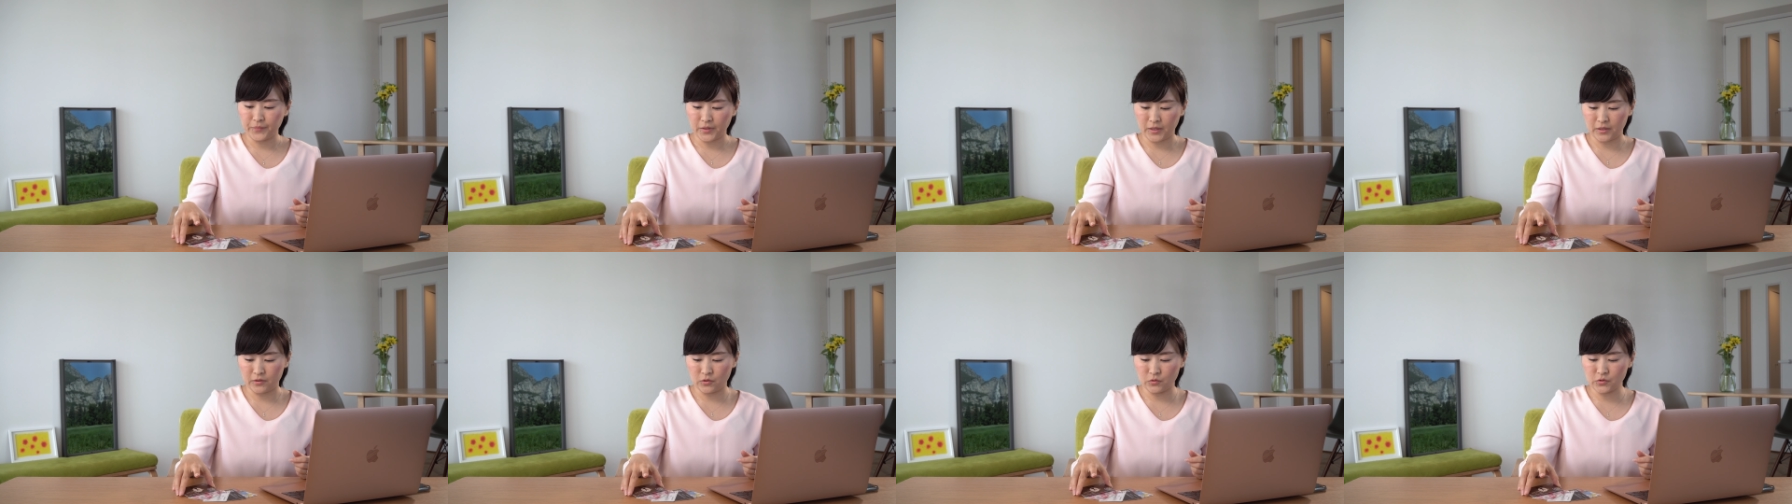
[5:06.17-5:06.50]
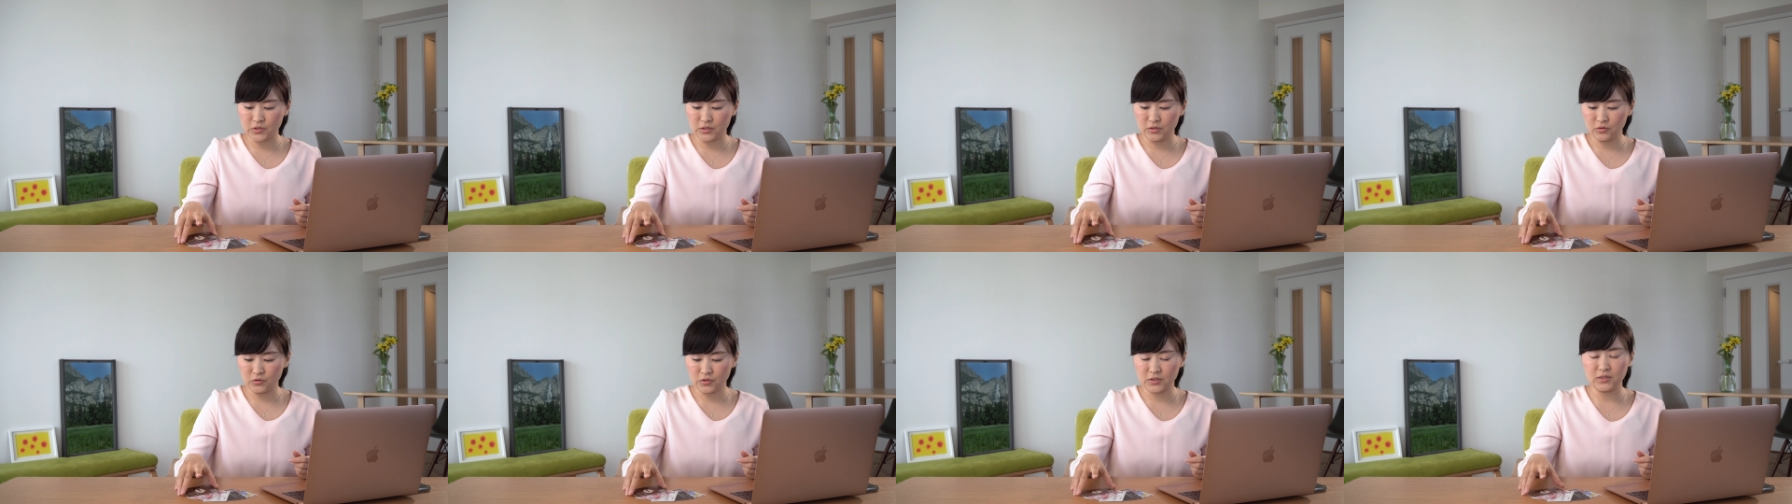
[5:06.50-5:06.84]
余
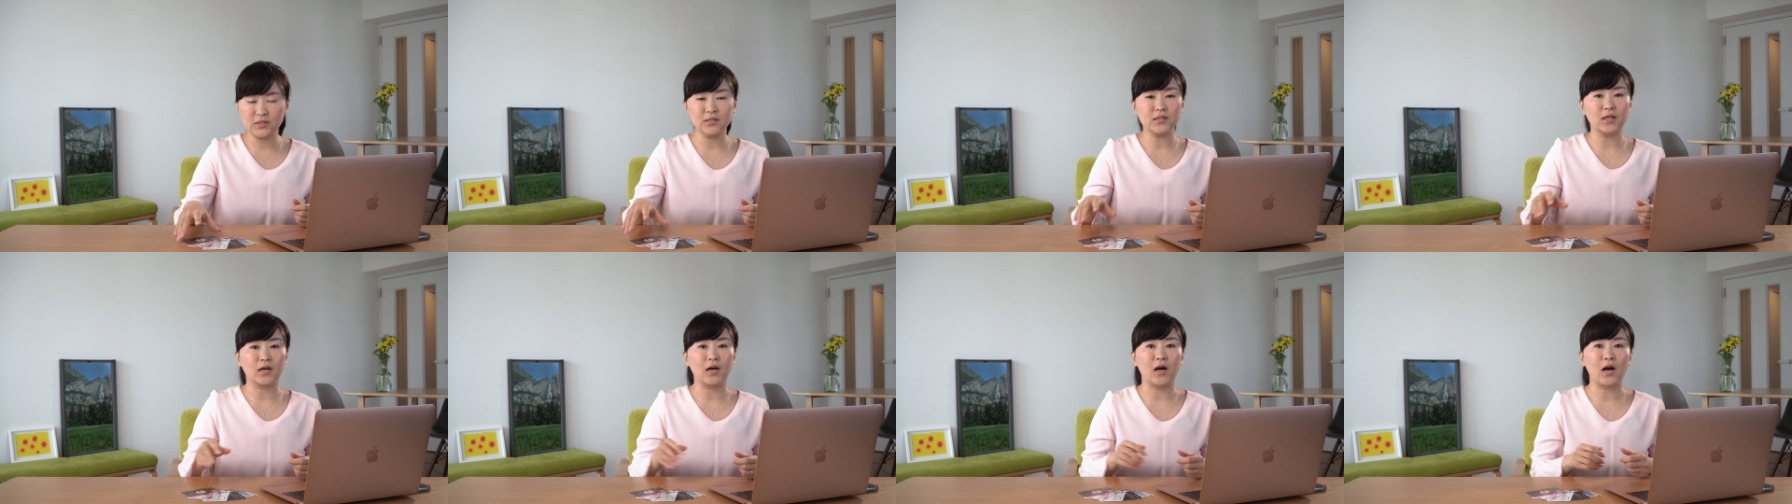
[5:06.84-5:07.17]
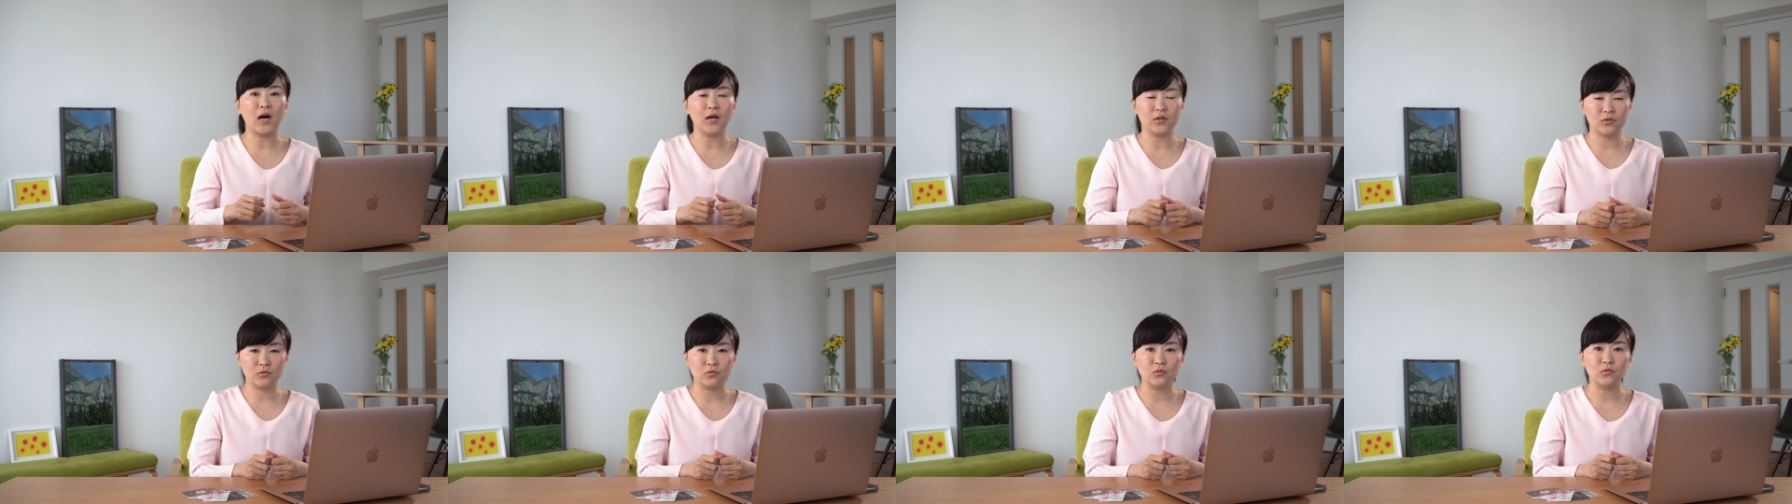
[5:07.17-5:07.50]
震の審査が
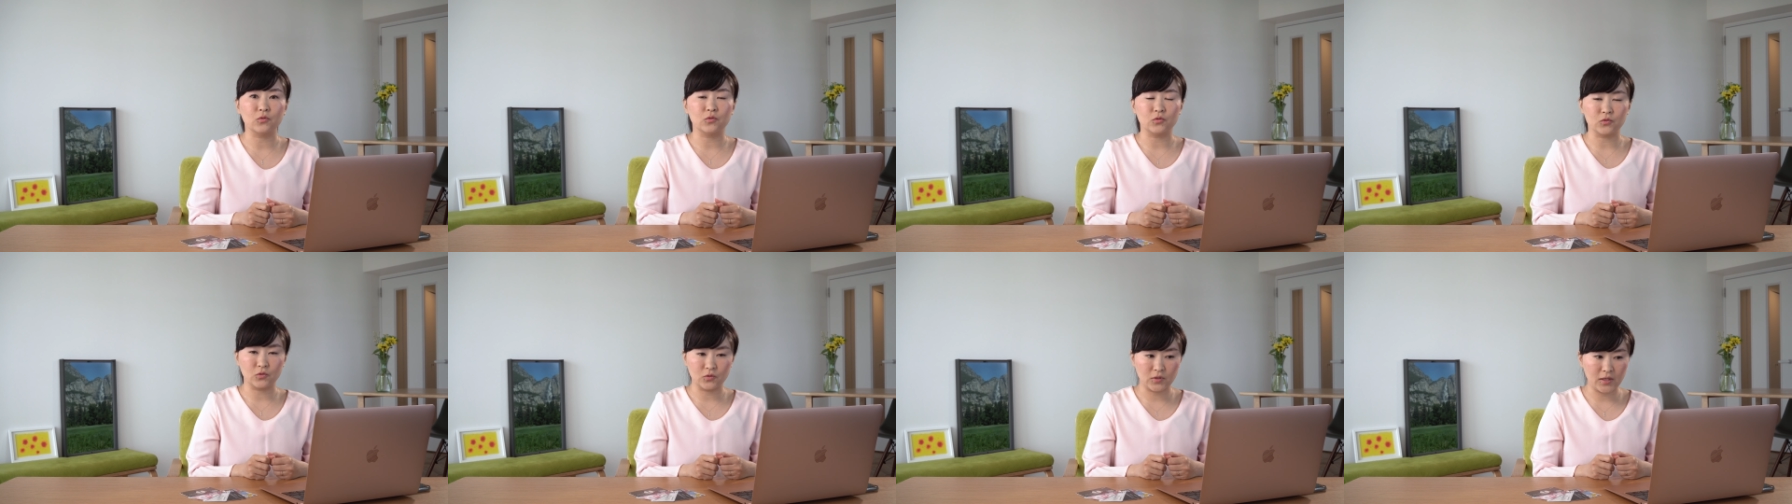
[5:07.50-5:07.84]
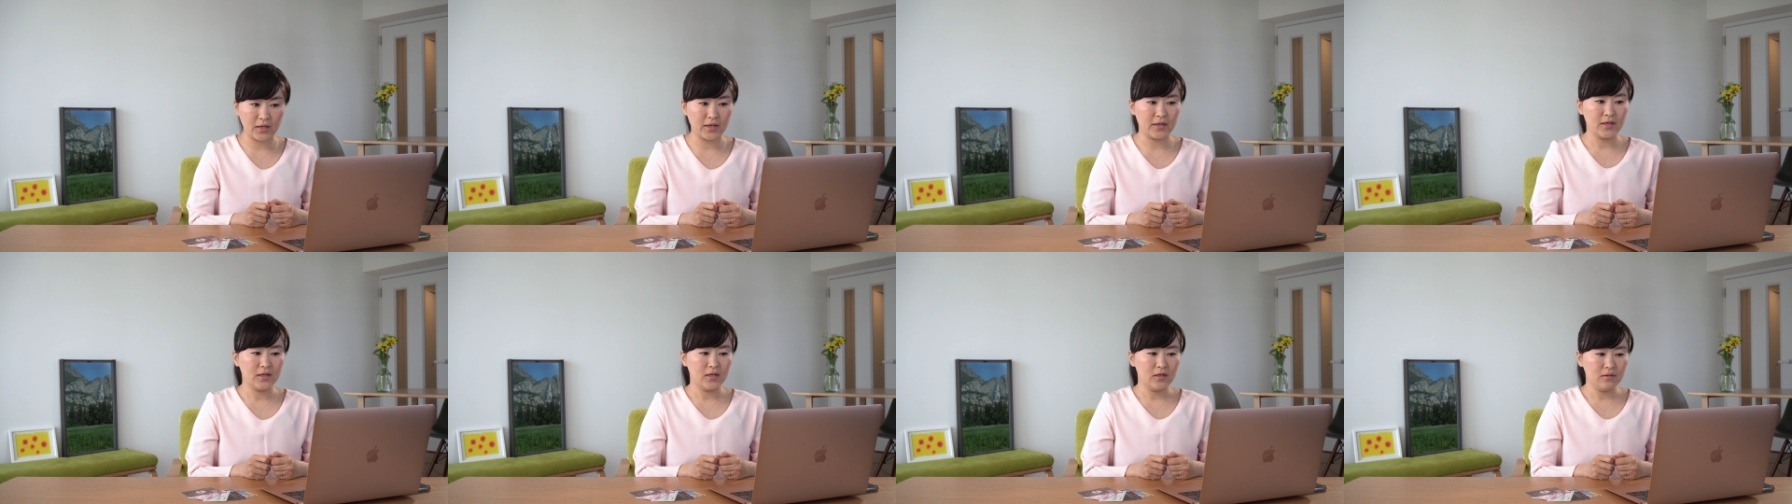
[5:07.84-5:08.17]
あるということ
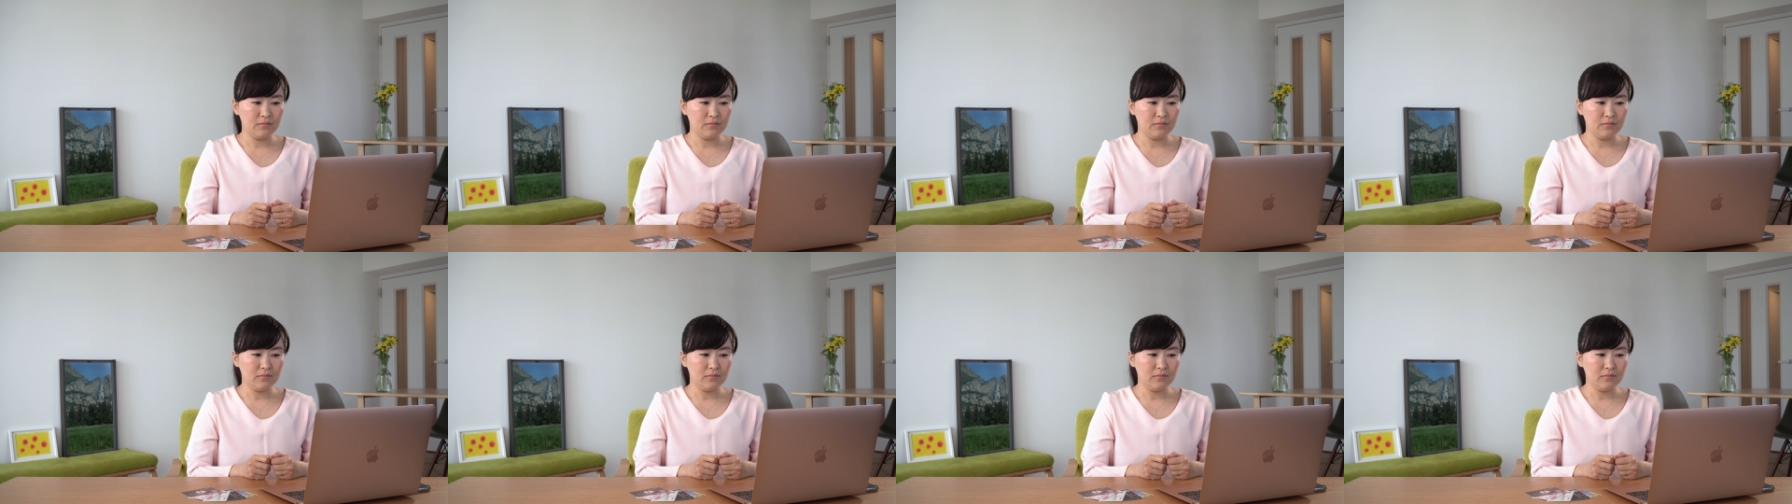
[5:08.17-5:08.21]
で、